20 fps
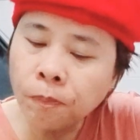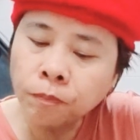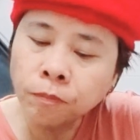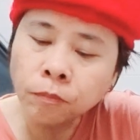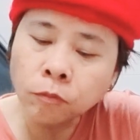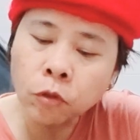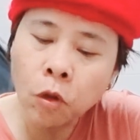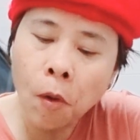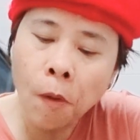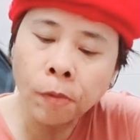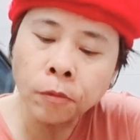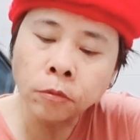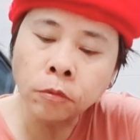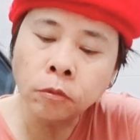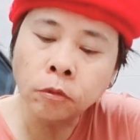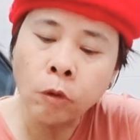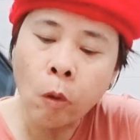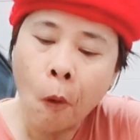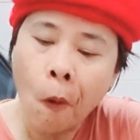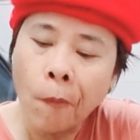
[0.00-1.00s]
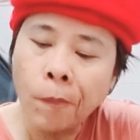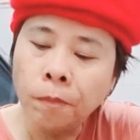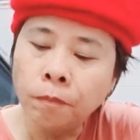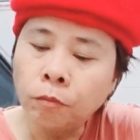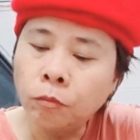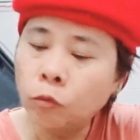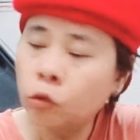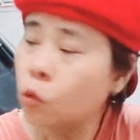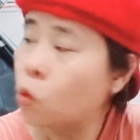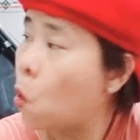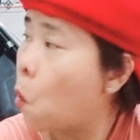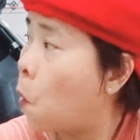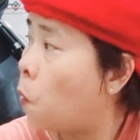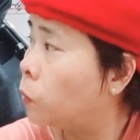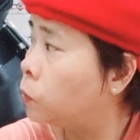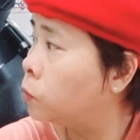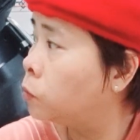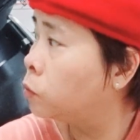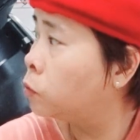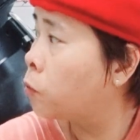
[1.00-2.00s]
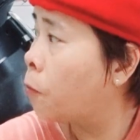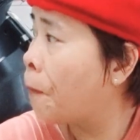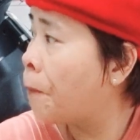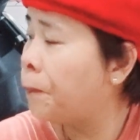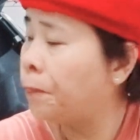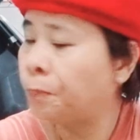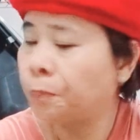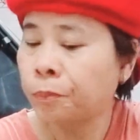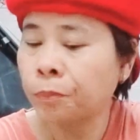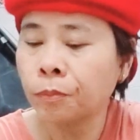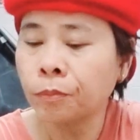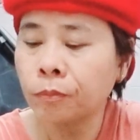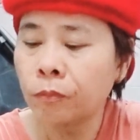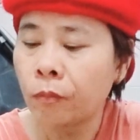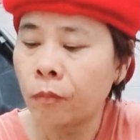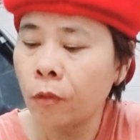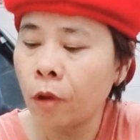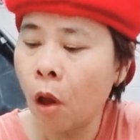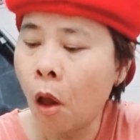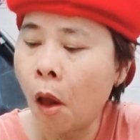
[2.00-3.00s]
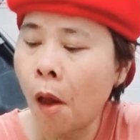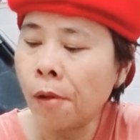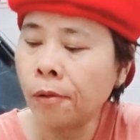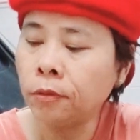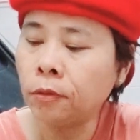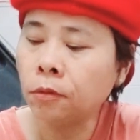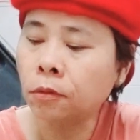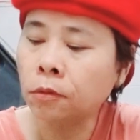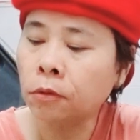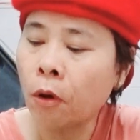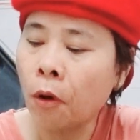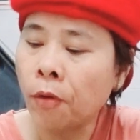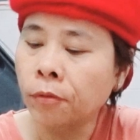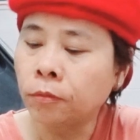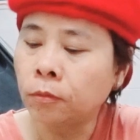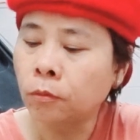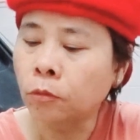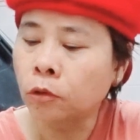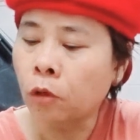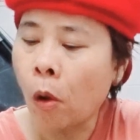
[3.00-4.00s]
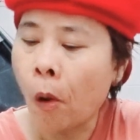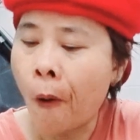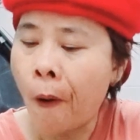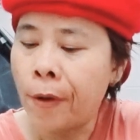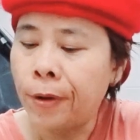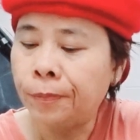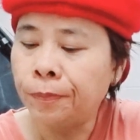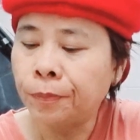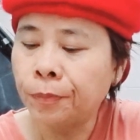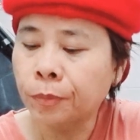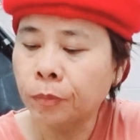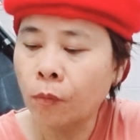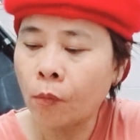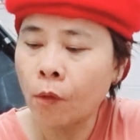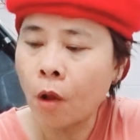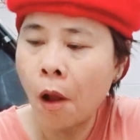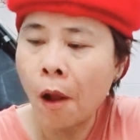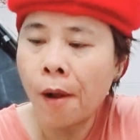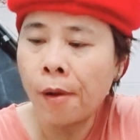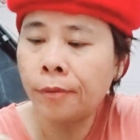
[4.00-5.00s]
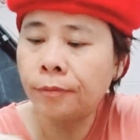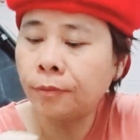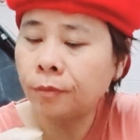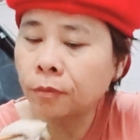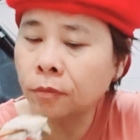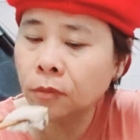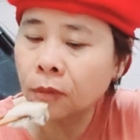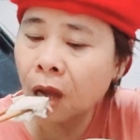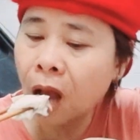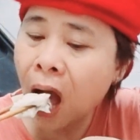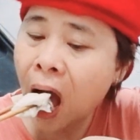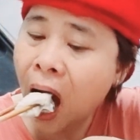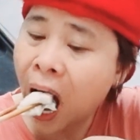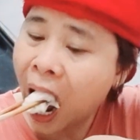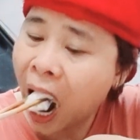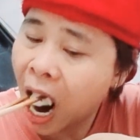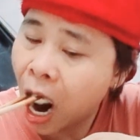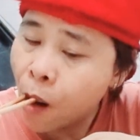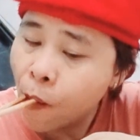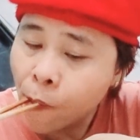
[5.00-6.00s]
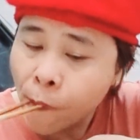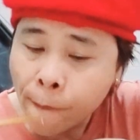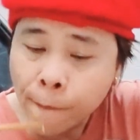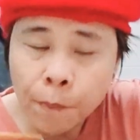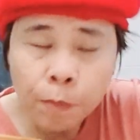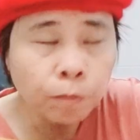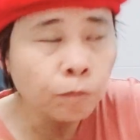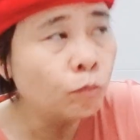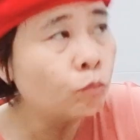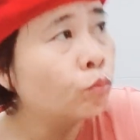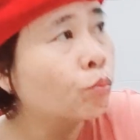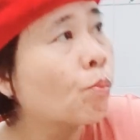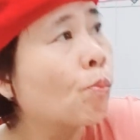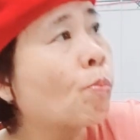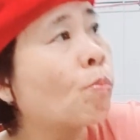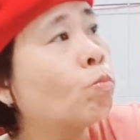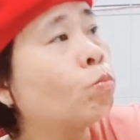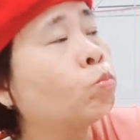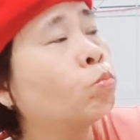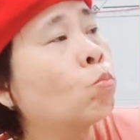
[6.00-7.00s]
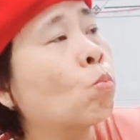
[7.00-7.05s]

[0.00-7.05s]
để phối hợp công tác và thông báo kết quả hoạt động cho cơ quan đại diện hoặc Bộ Ngoại giao sau khi kết thúc đợt công tác.